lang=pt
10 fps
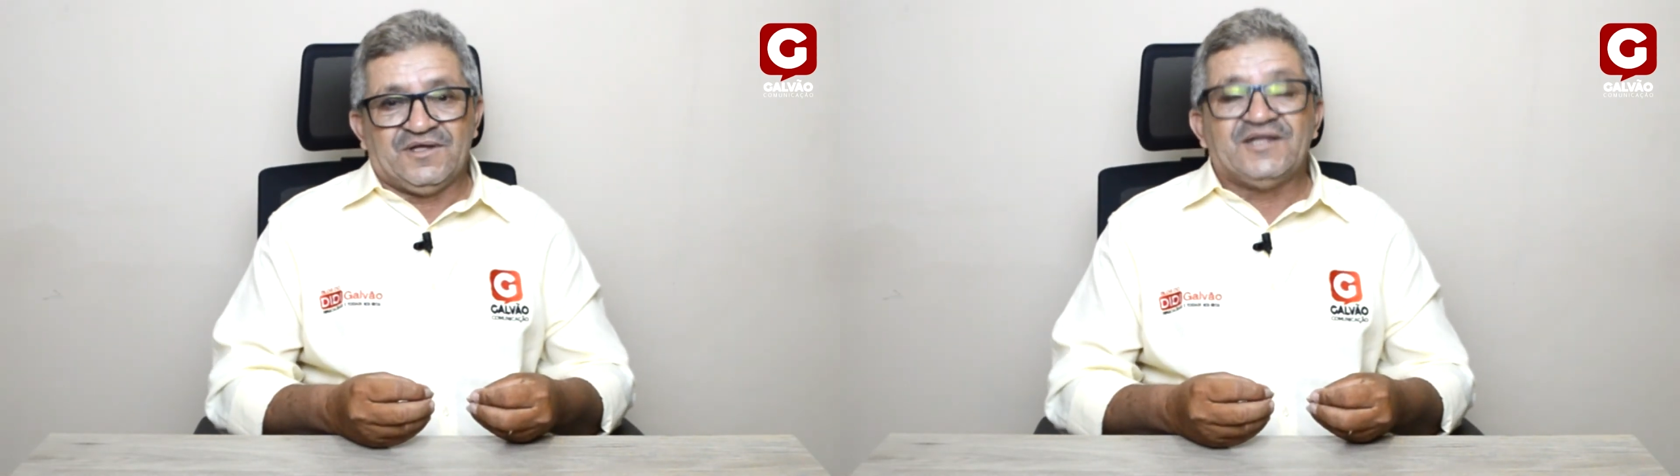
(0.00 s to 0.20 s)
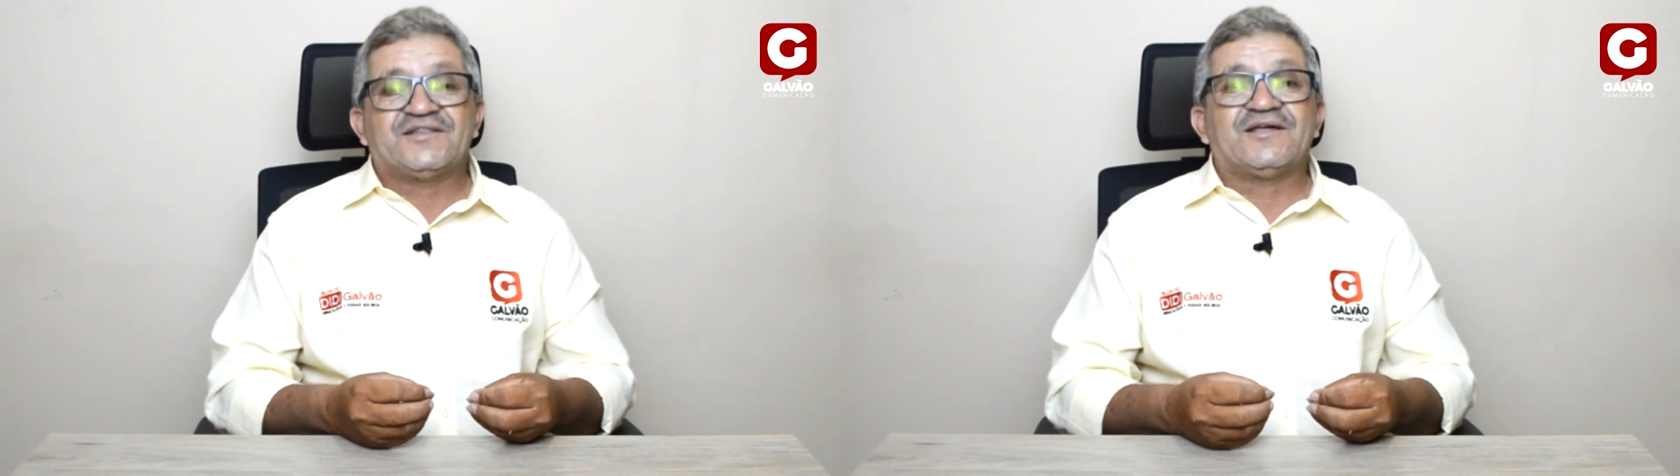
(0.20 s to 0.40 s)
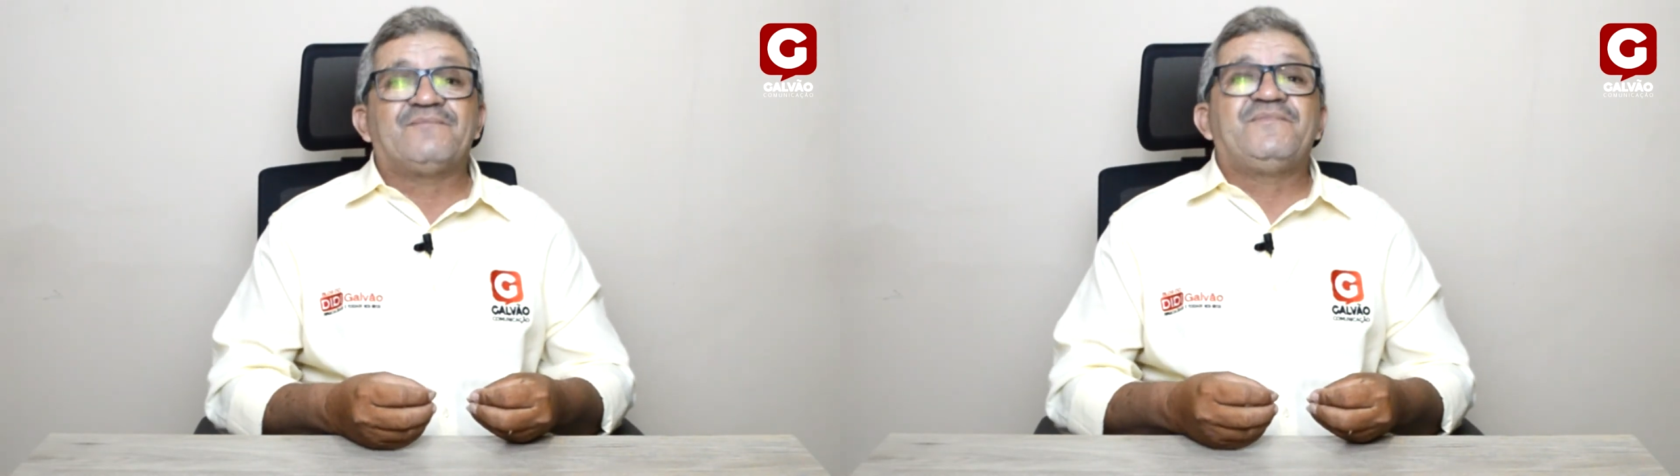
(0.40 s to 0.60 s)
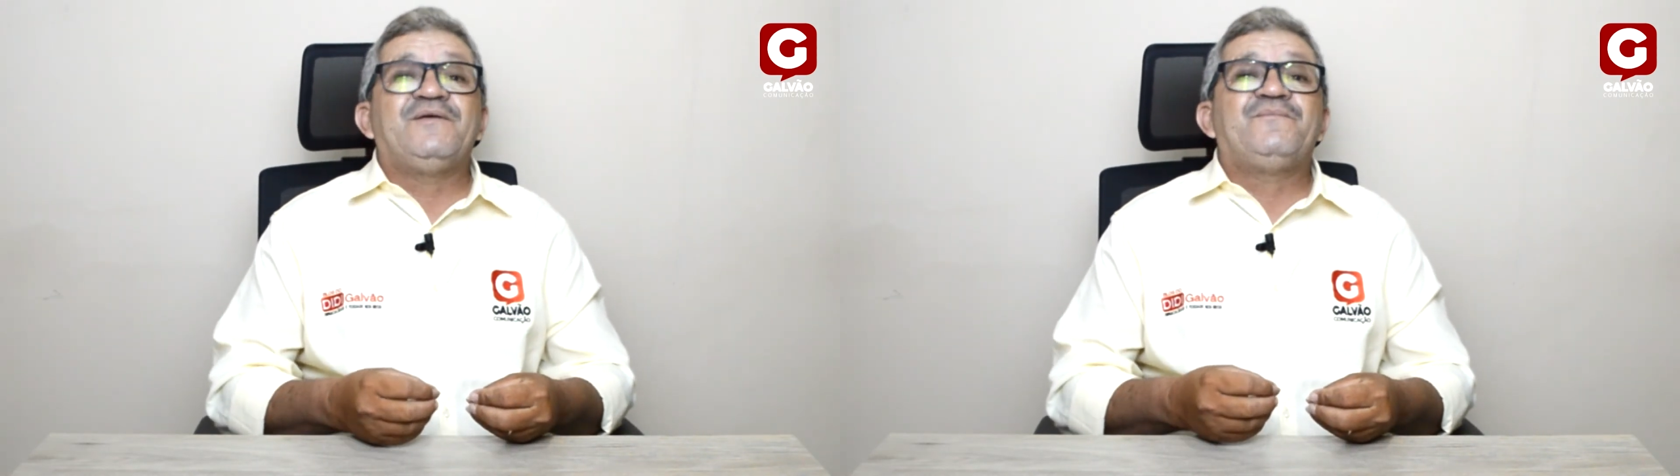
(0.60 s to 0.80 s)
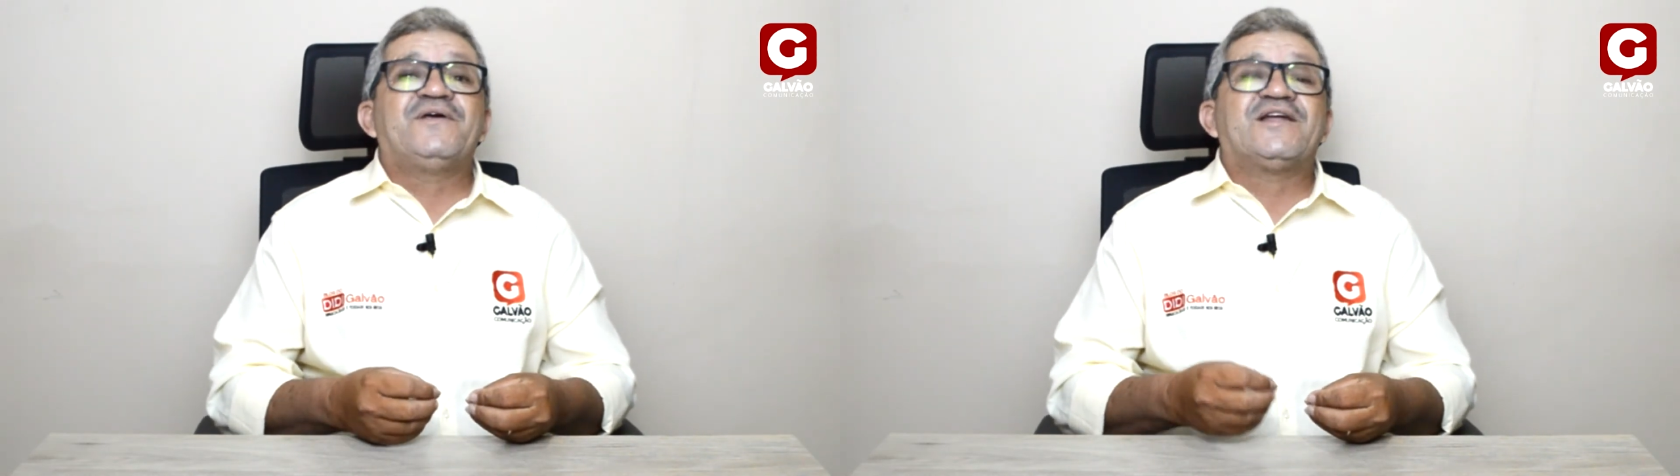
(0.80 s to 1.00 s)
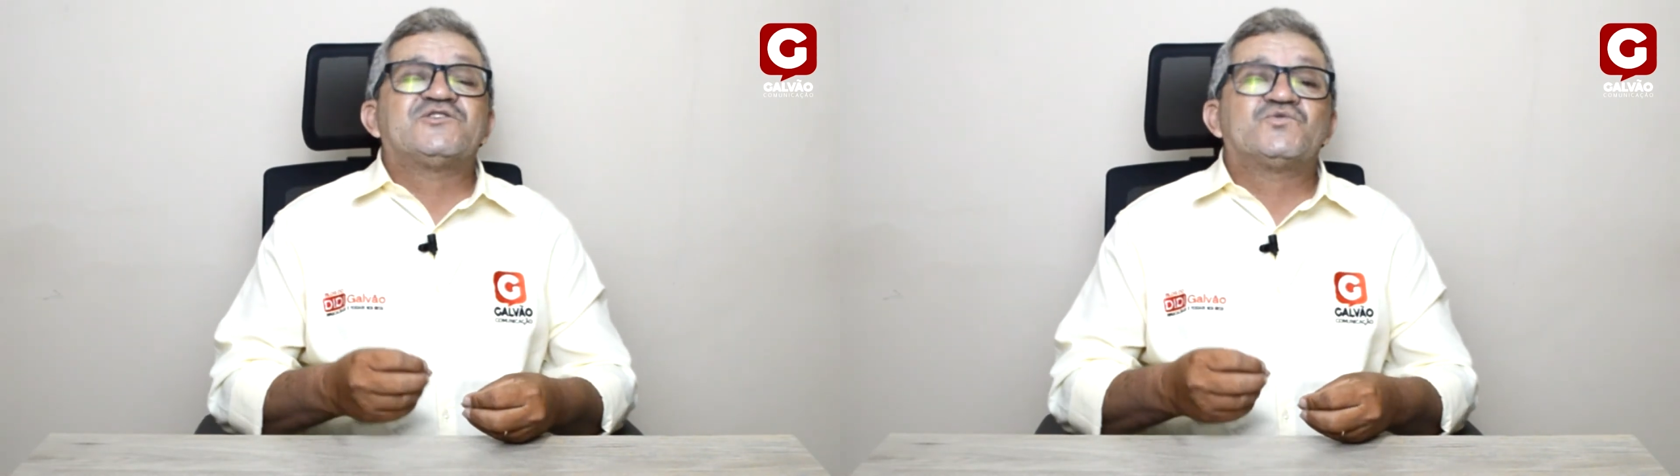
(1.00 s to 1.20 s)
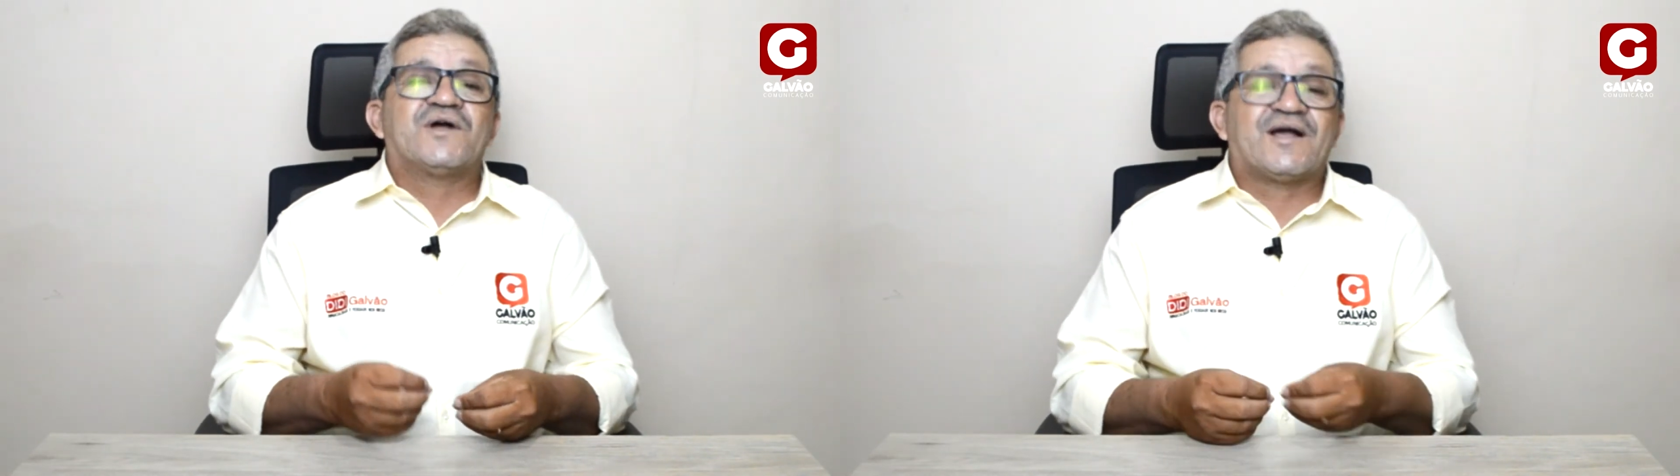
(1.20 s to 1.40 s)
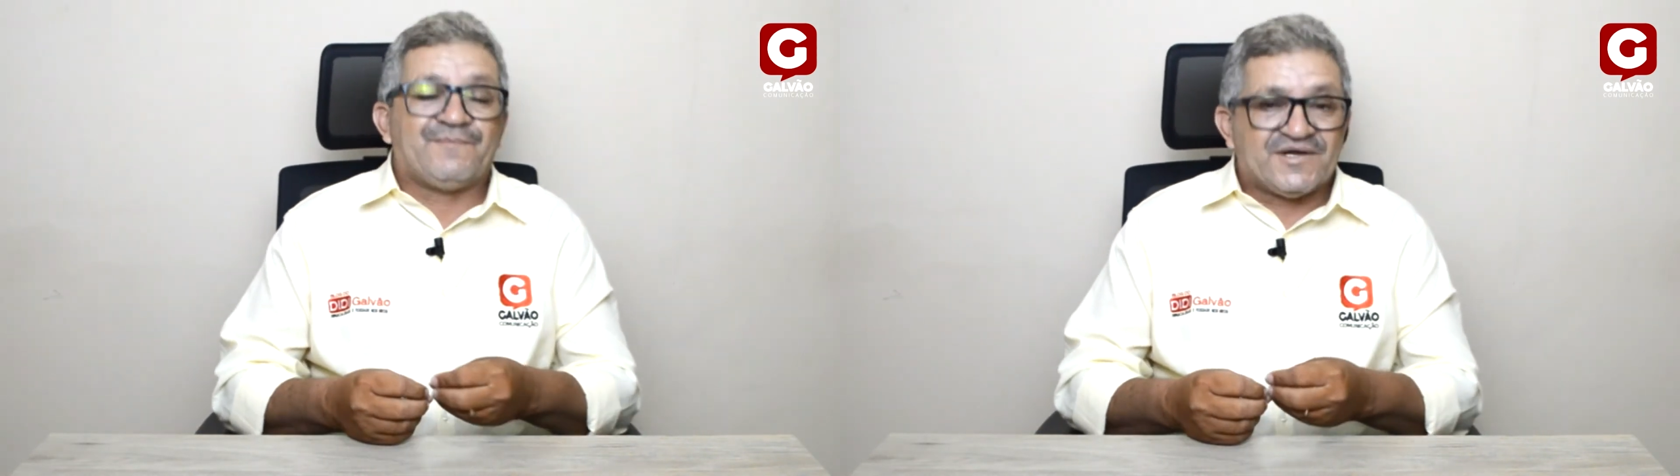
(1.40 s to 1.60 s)
e também pela
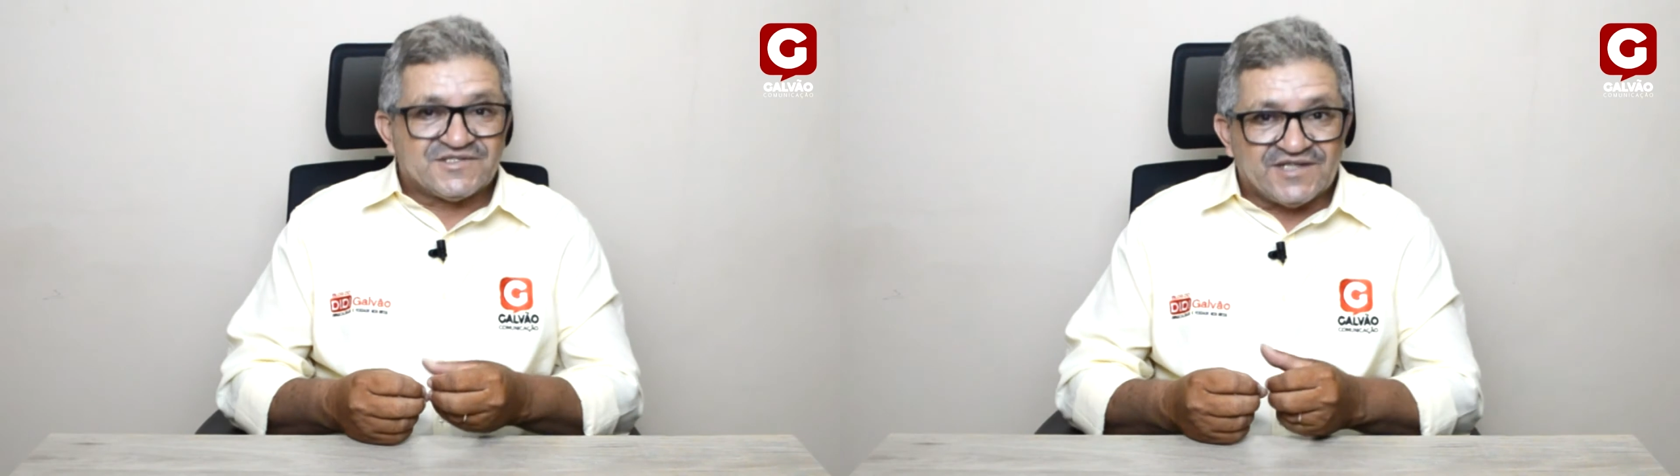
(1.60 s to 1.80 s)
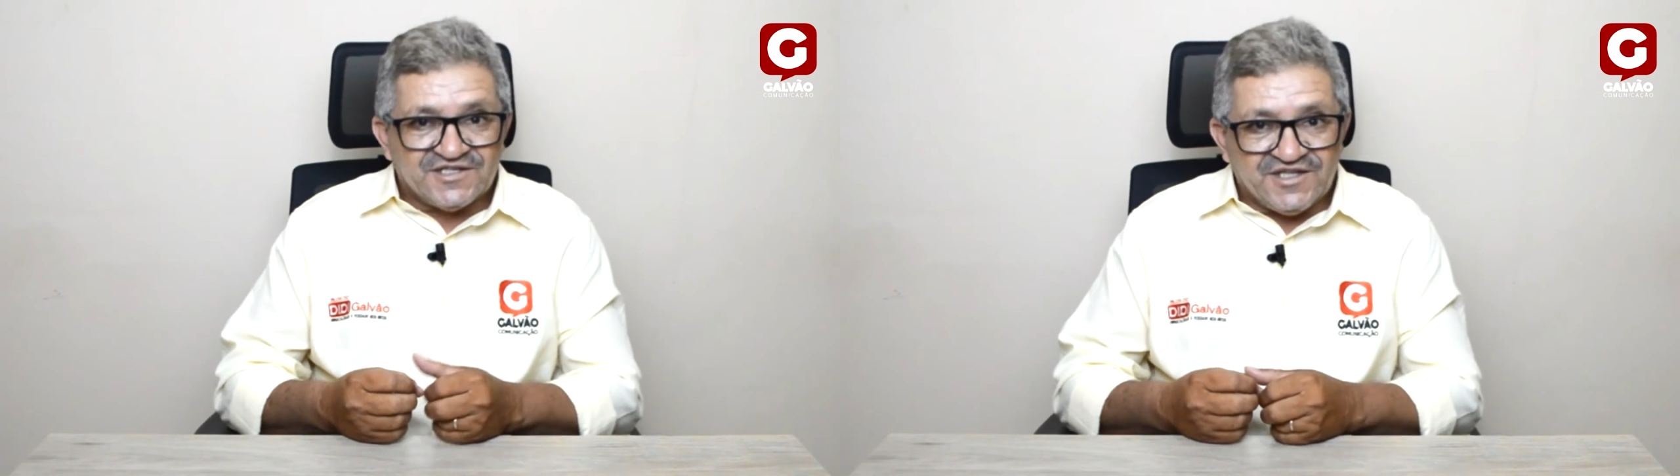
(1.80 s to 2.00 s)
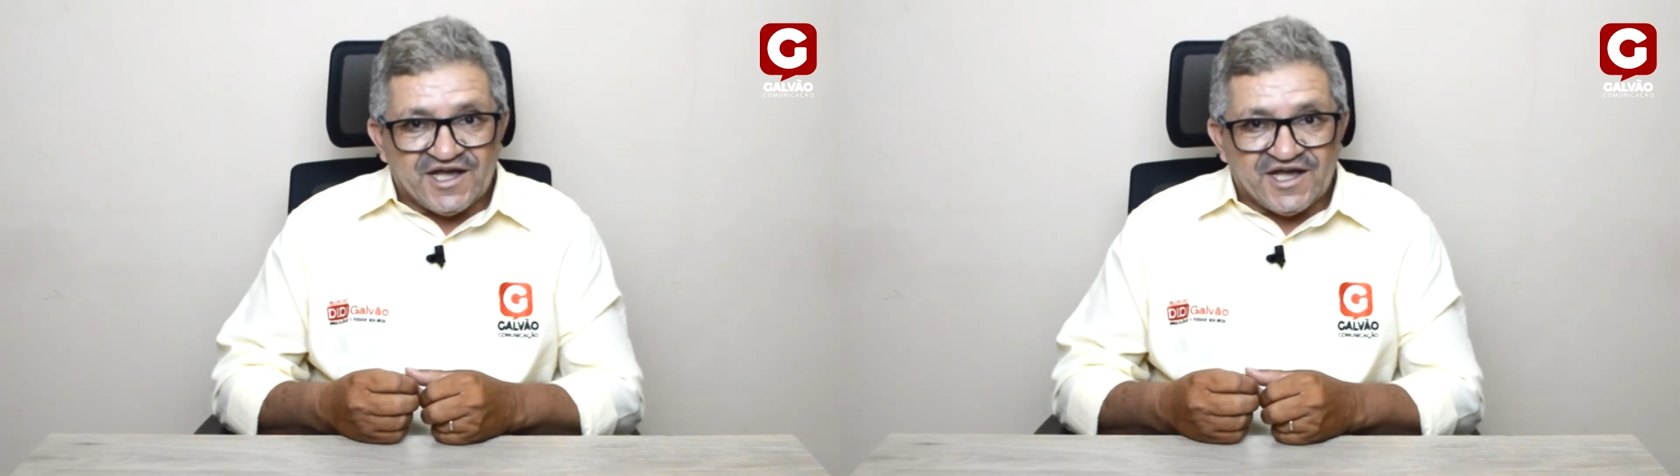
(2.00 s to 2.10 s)
sua capacidade de